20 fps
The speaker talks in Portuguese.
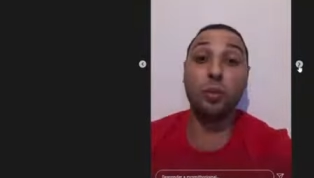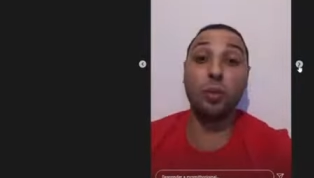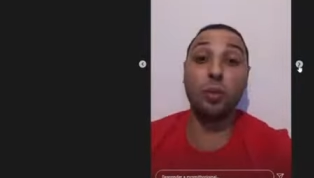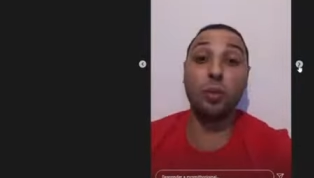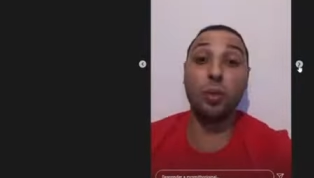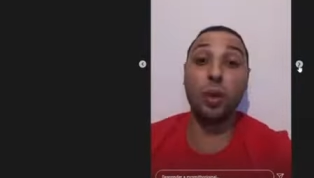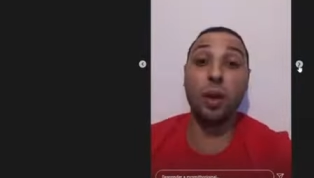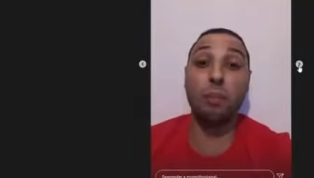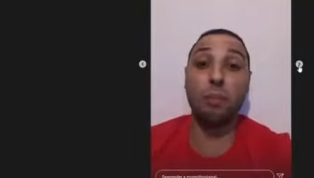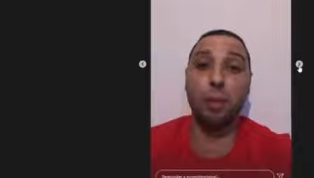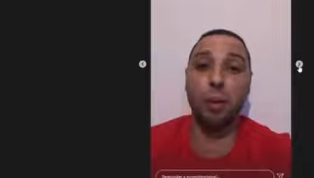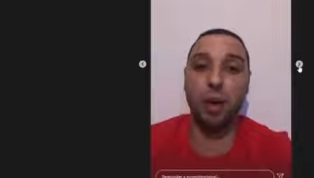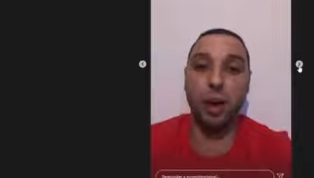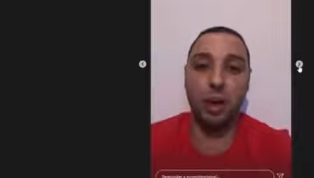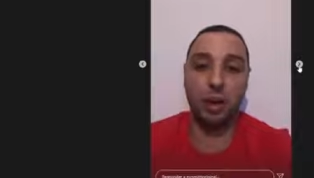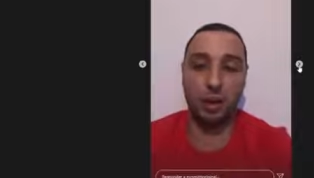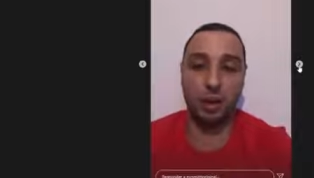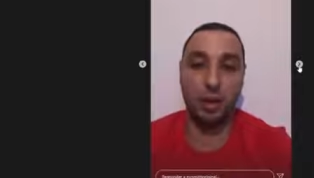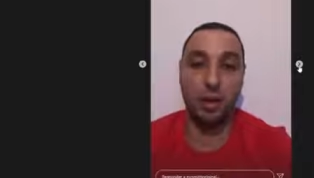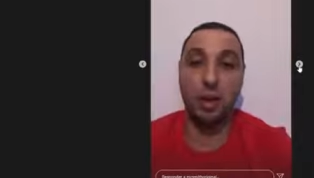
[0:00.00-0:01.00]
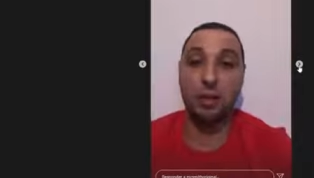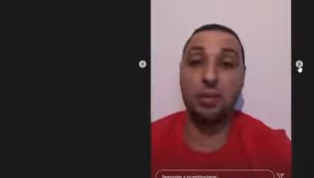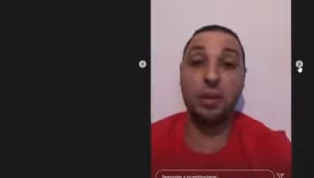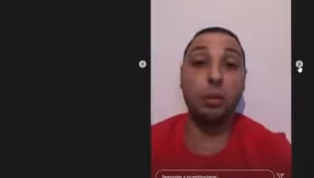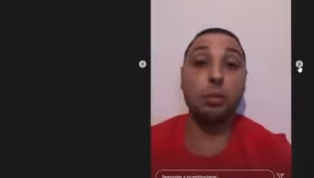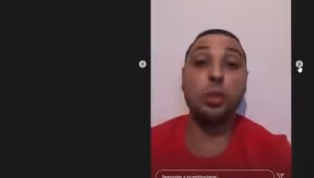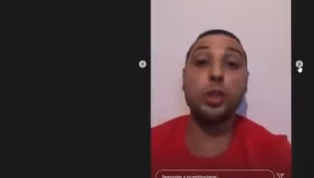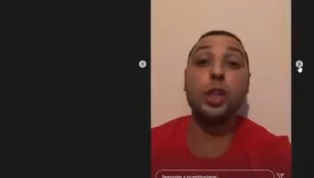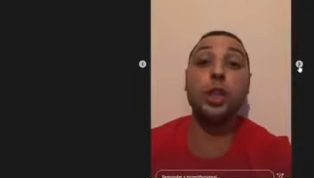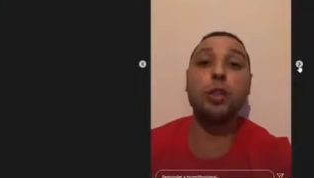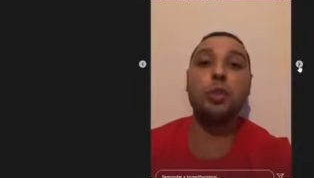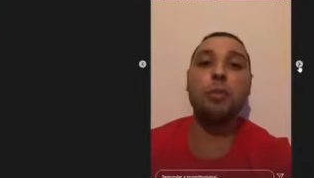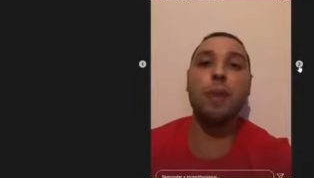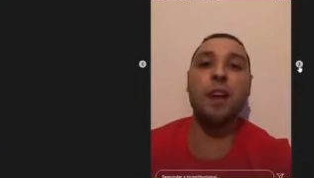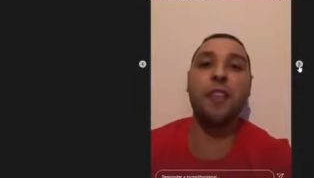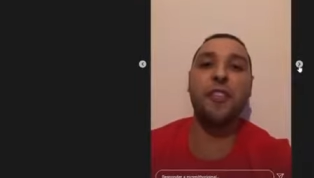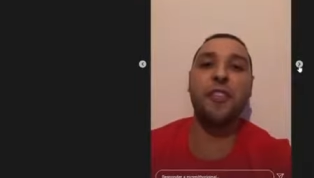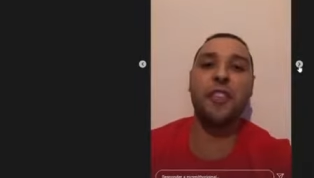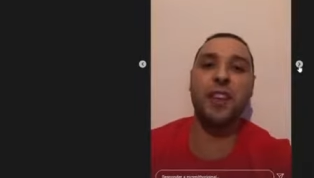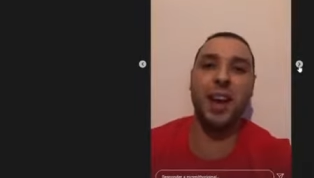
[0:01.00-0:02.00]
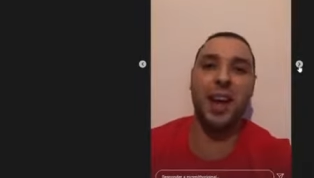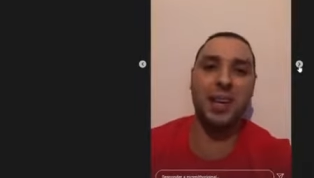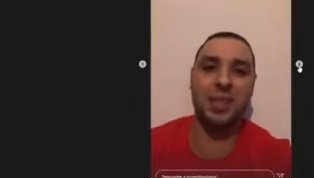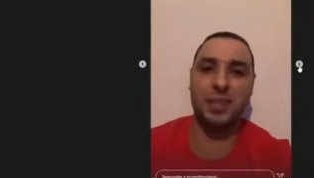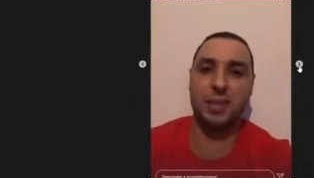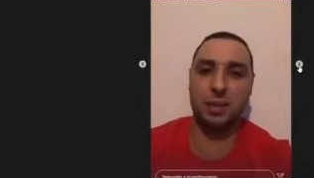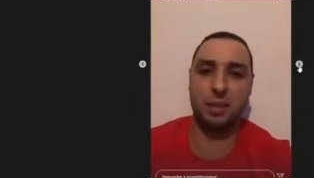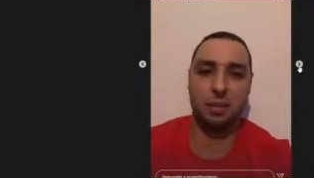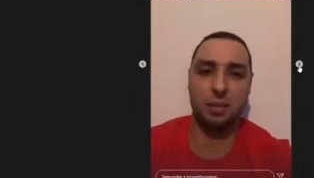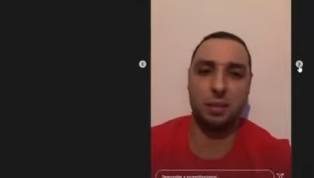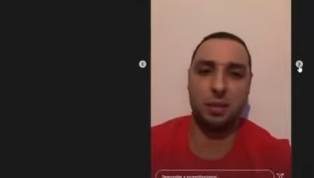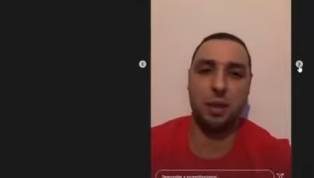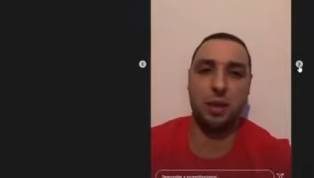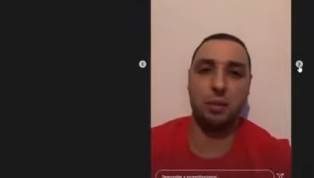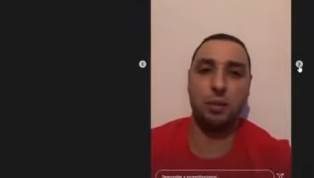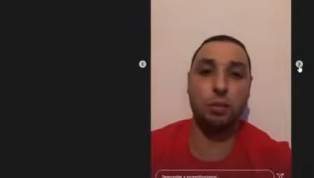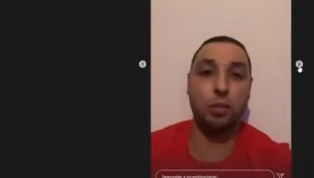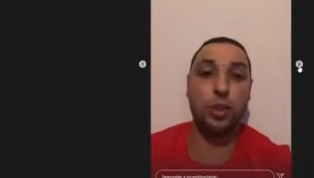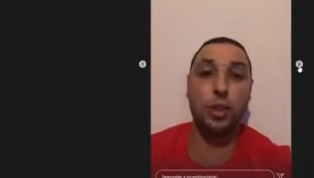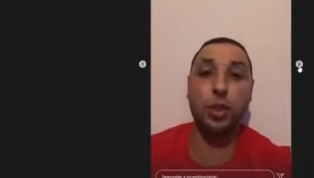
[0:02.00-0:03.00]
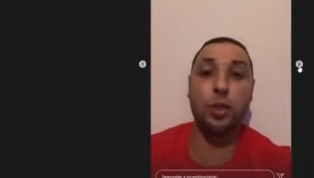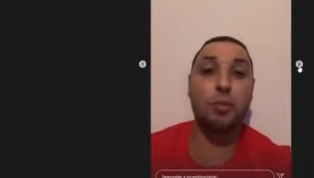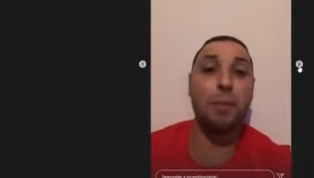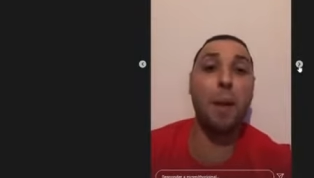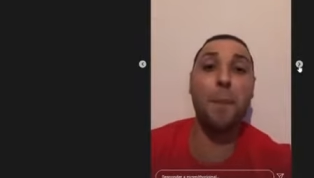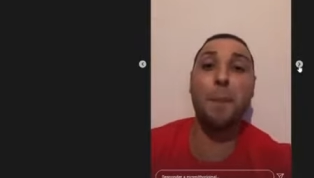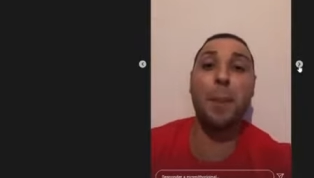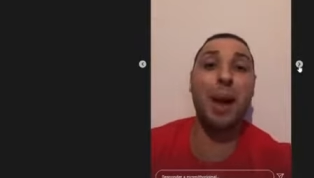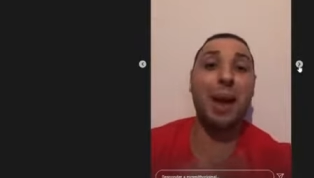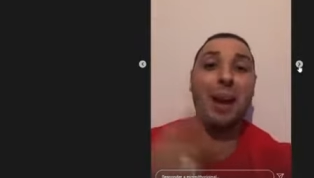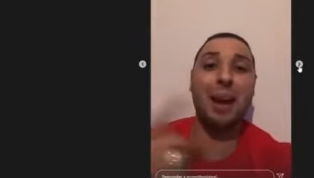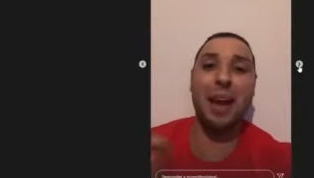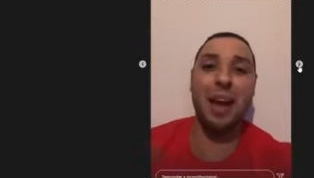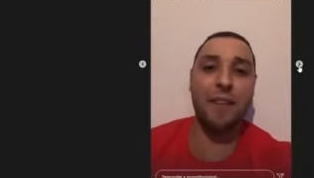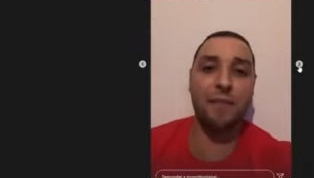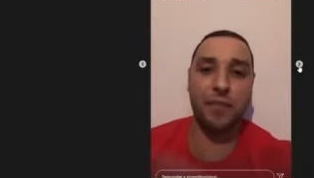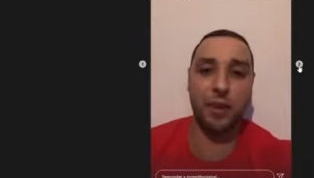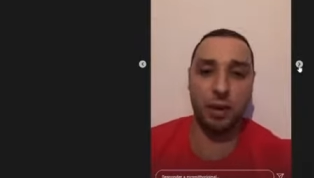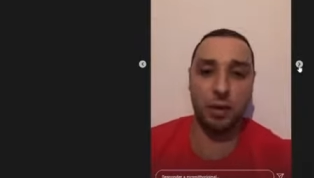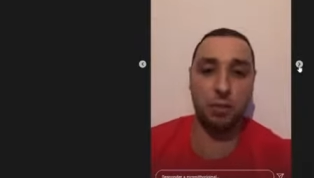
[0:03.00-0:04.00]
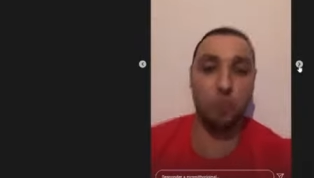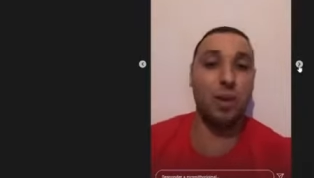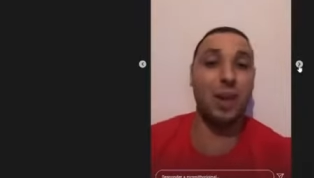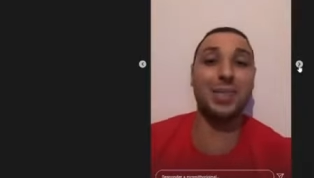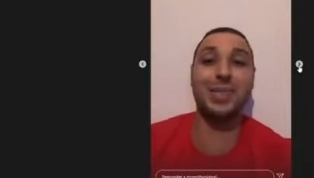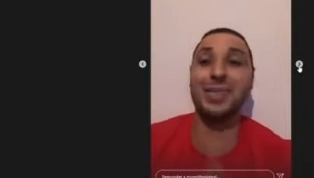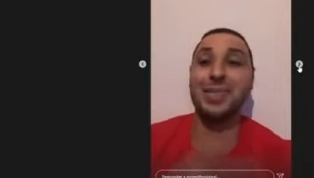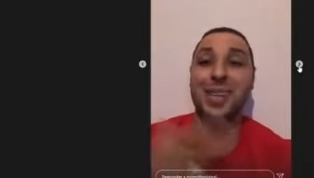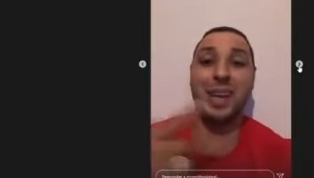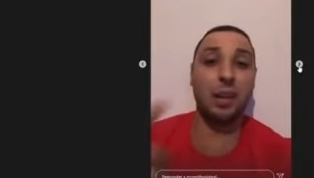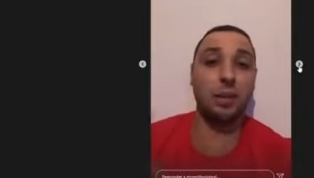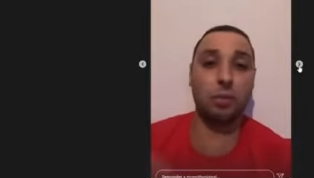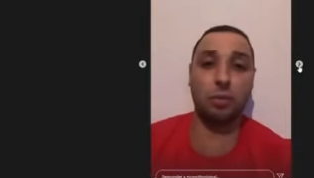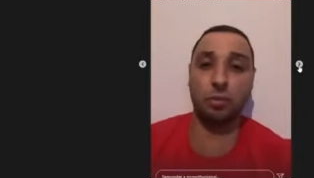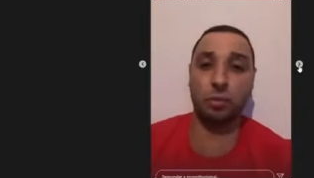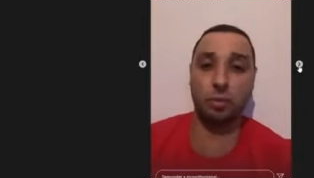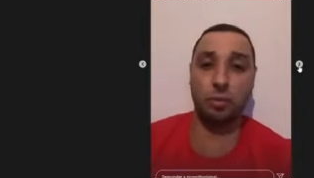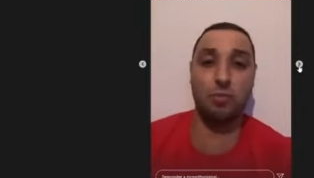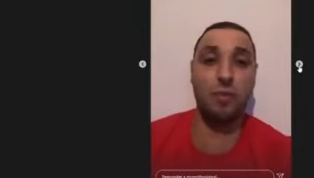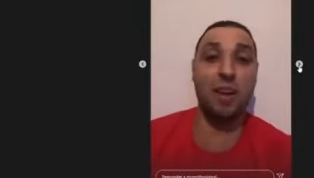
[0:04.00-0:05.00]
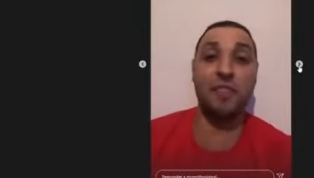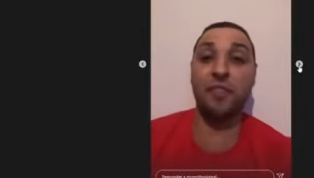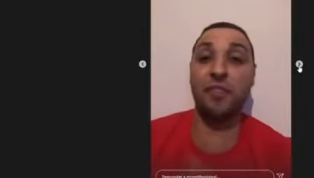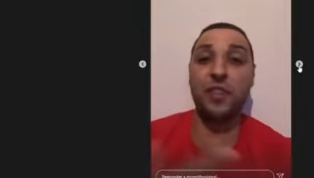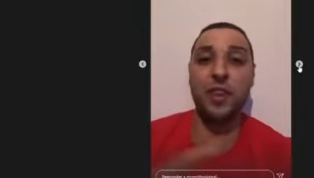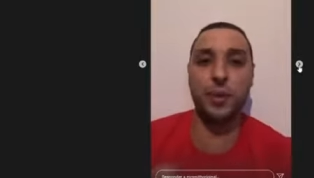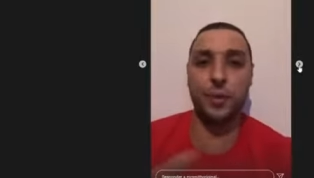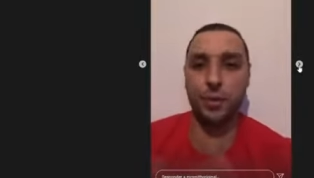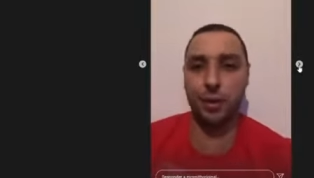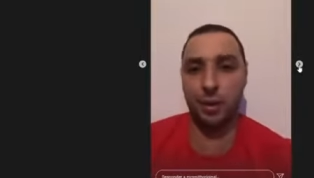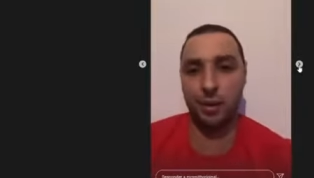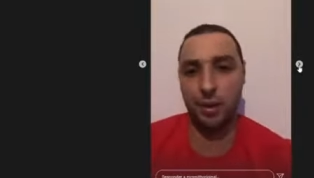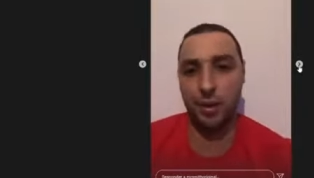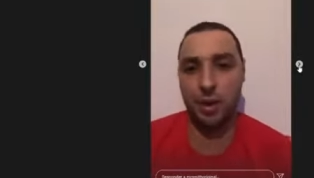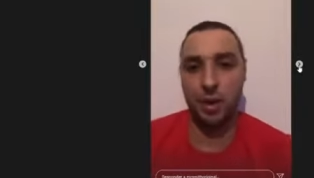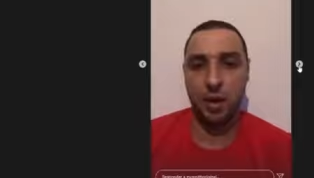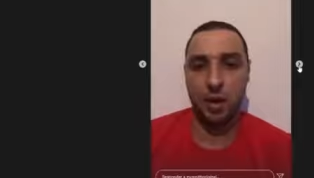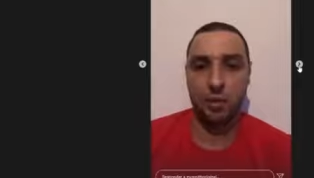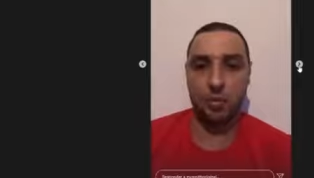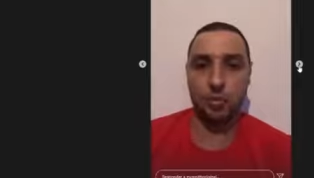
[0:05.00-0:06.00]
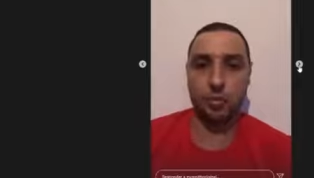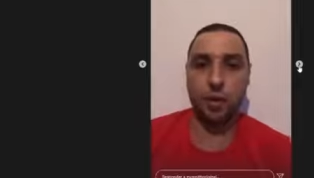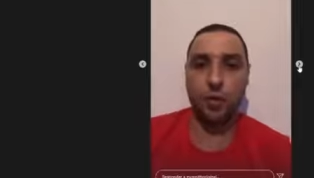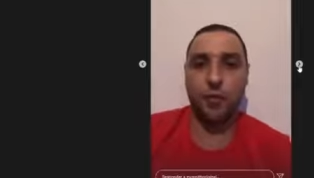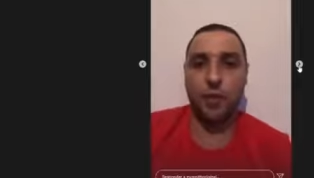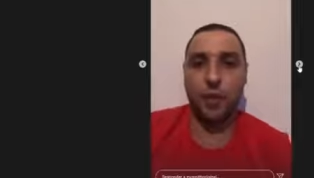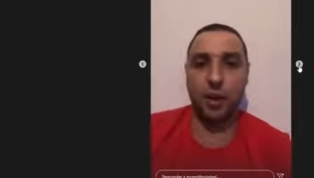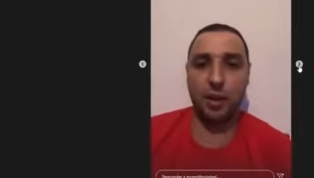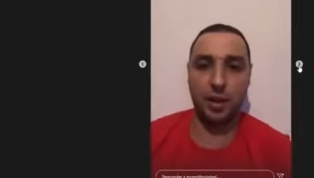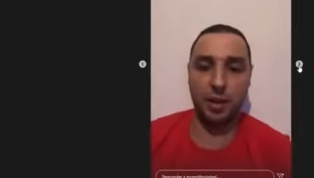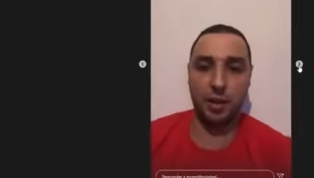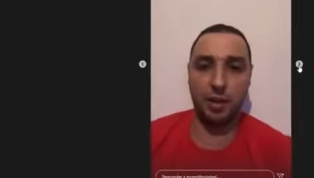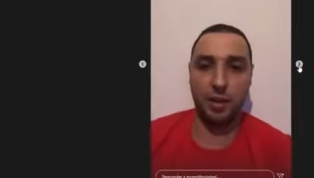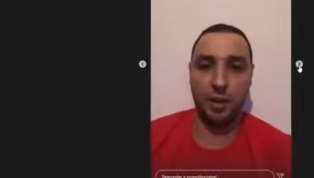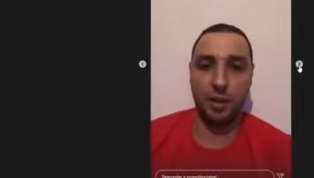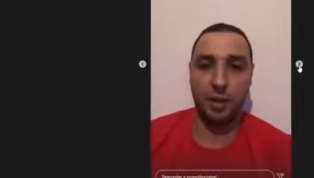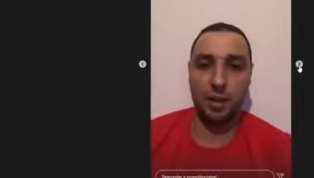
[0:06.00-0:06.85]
a bola, não tiro uma frase, não tiro uma palavra, um acento, uma vírgula do que eu falei.